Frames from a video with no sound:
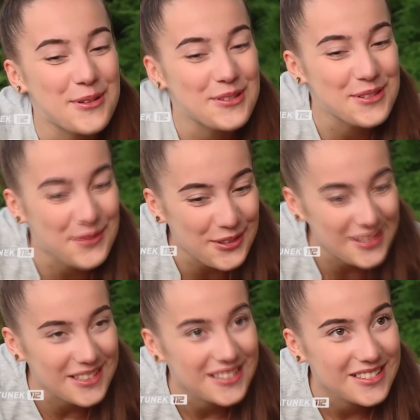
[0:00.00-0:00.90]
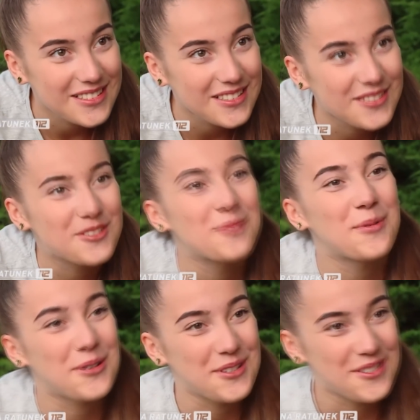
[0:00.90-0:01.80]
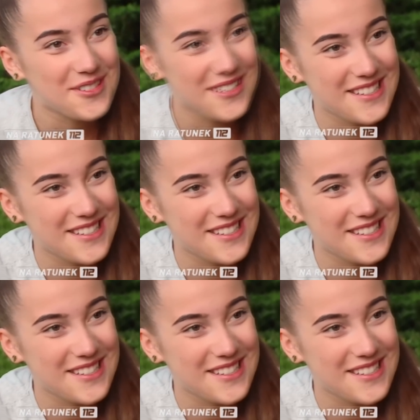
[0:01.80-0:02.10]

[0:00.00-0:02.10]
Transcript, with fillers: boisz się wody. Czy boisz?